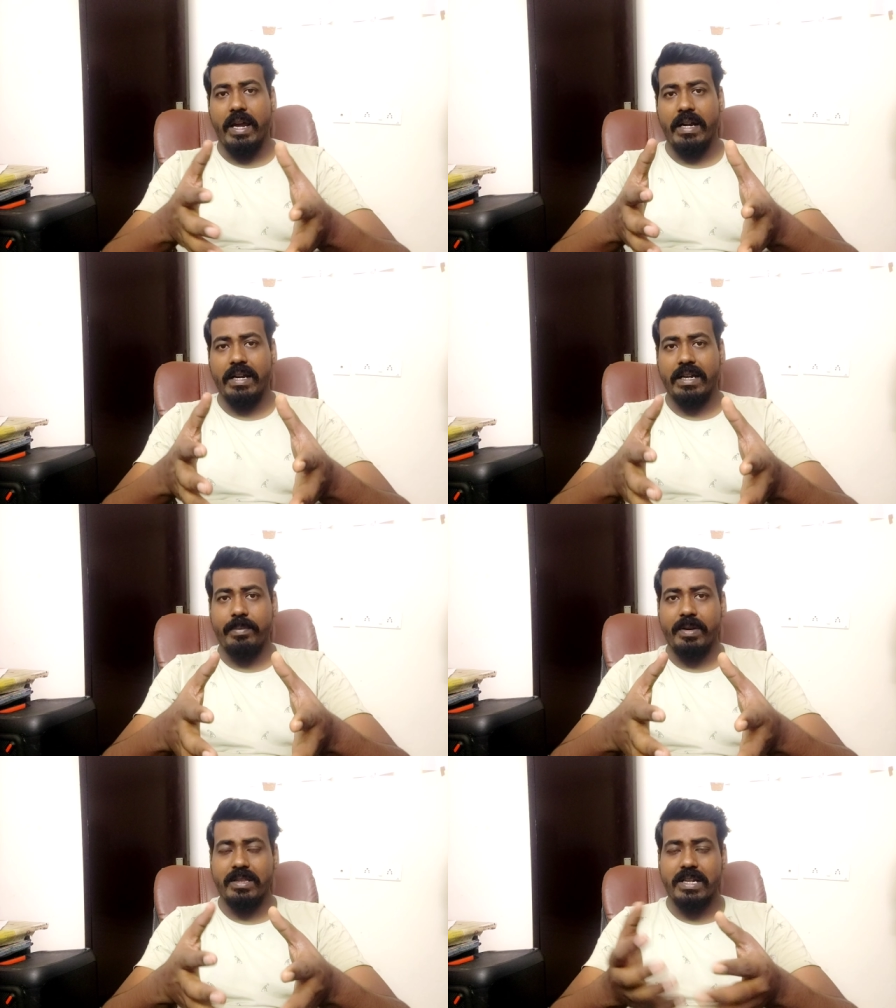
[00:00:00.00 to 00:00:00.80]
एंड अगर
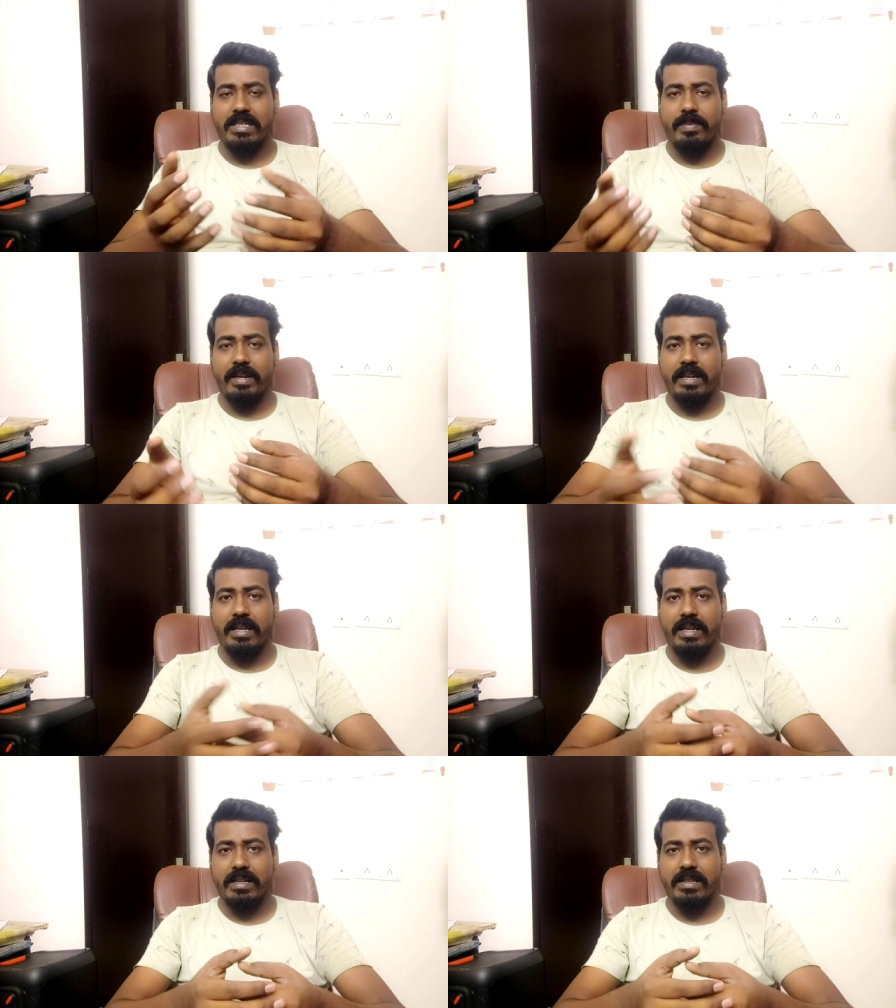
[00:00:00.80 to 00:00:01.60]
आप एक तारीख से पहले
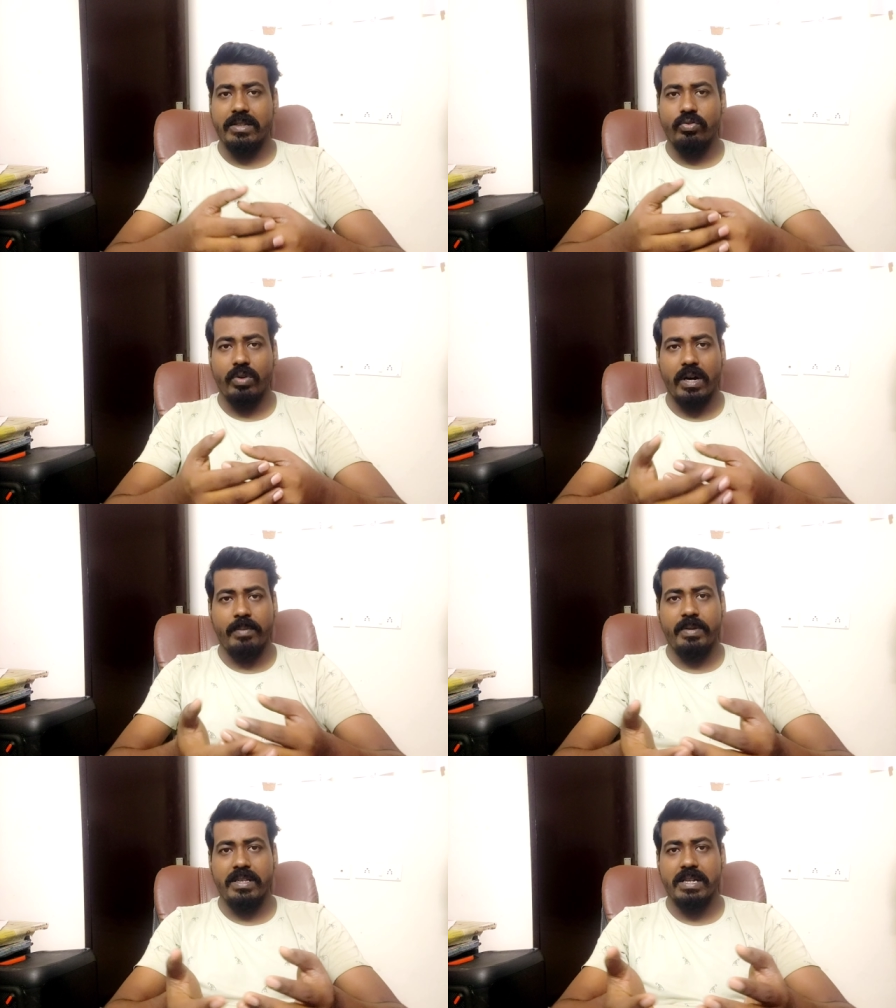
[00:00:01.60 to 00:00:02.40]
नहीं करते तो
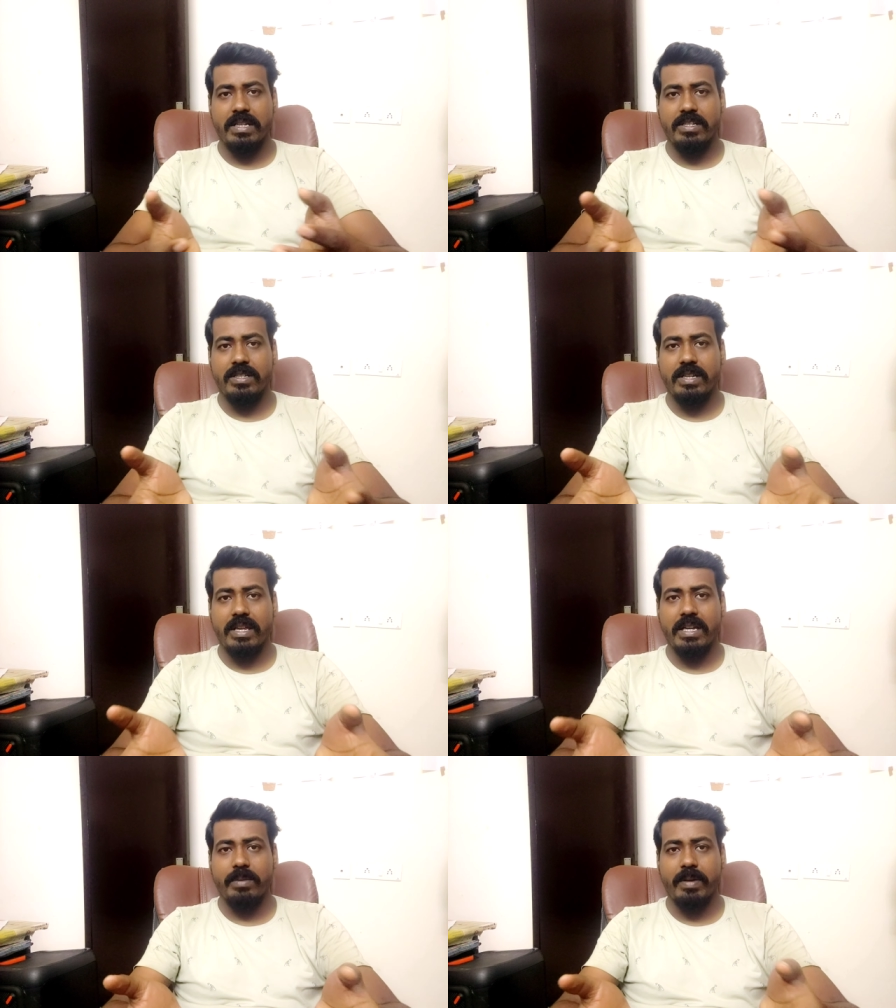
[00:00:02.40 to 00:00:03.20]
आप ये सारी चीजें
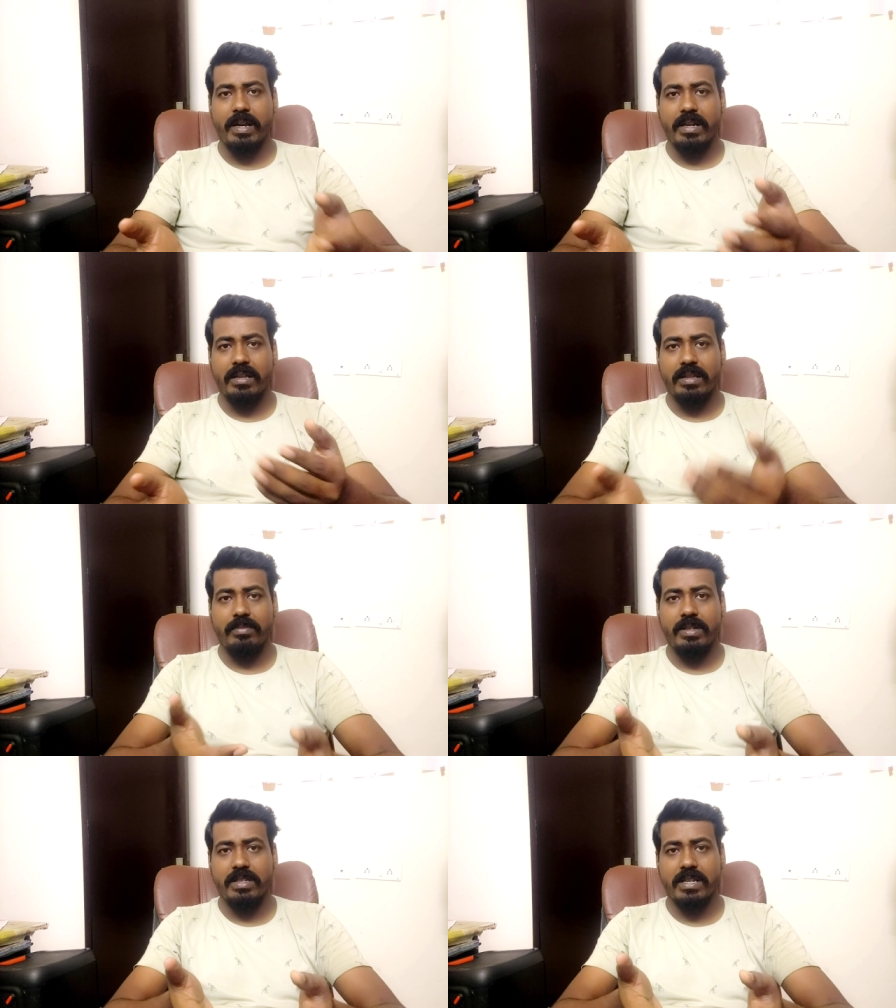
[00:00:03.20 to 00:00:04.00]
नहीं कर पाएंगे ना
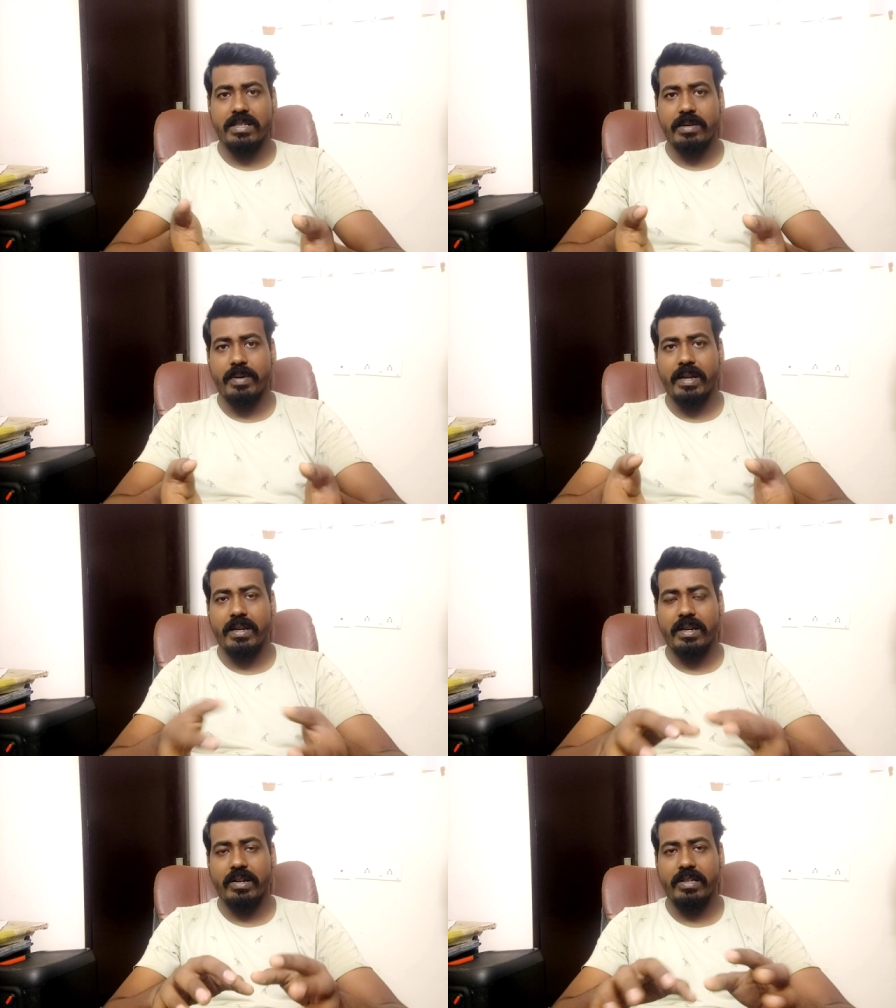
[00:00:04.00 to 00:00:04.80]
थंबनेल चेंज कर पाएंगे
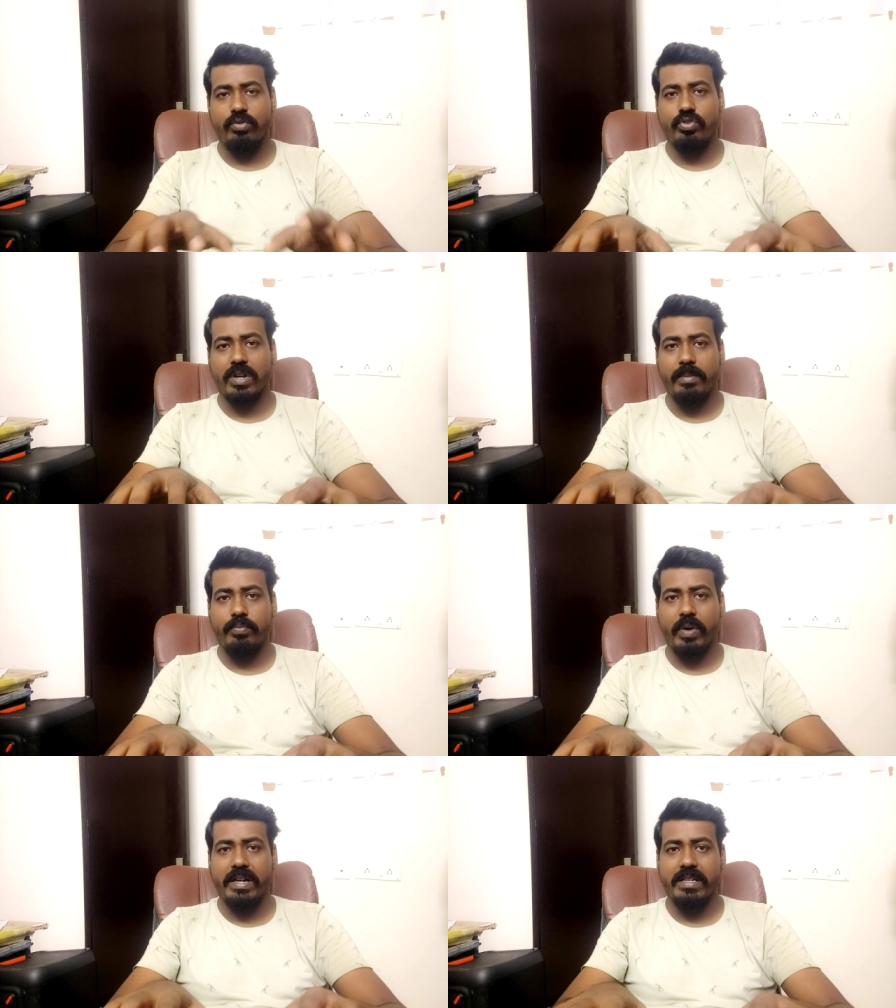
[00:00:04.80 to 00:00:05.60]
ना ही कुछ
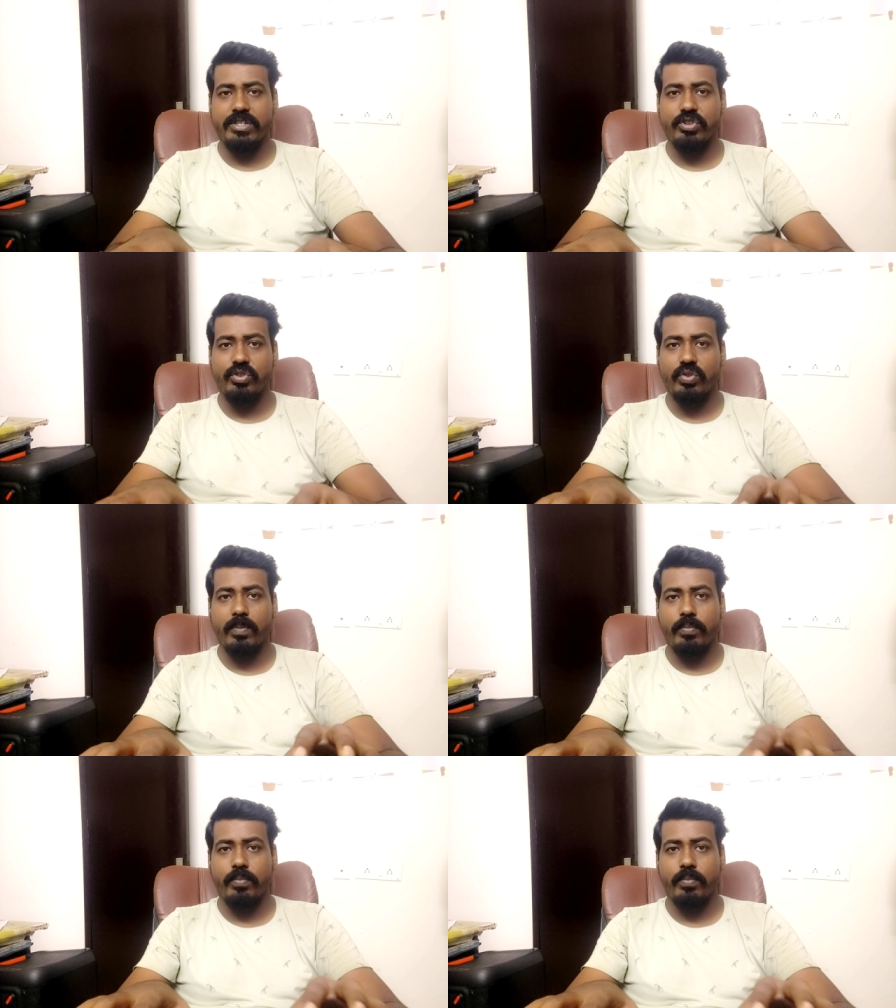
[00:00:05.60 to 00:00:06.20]
आप वाइट स्टूडियो को